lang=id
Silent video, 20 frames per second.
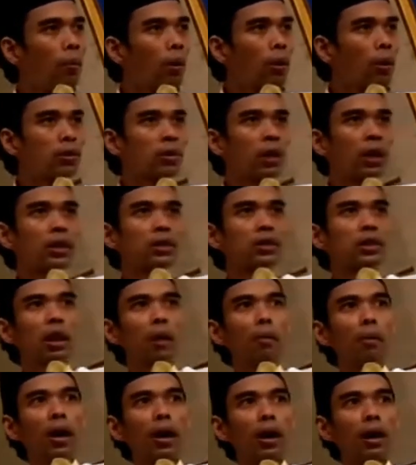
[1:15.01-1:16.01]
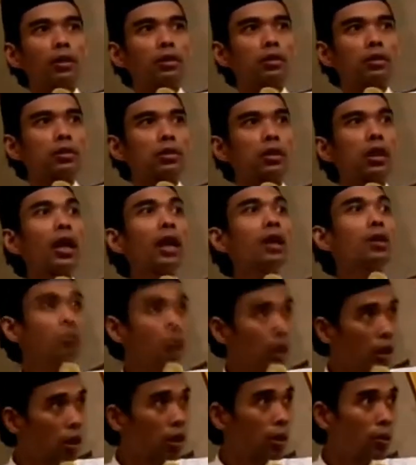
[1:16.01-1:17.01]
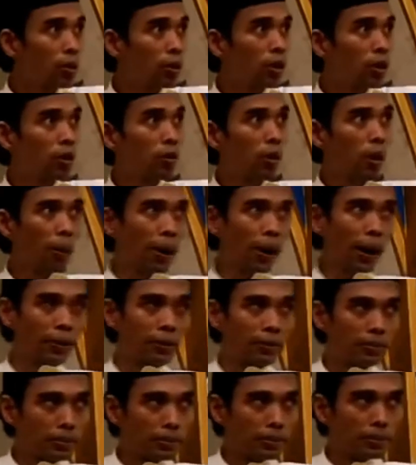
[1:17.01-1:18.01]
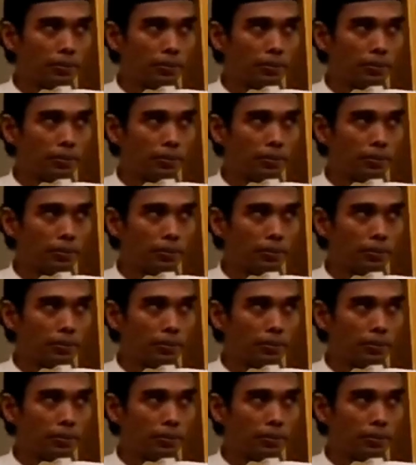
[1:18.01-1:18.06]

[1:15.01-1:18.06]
Pas saya sedang makan, selalunya ketemu di rumah makan.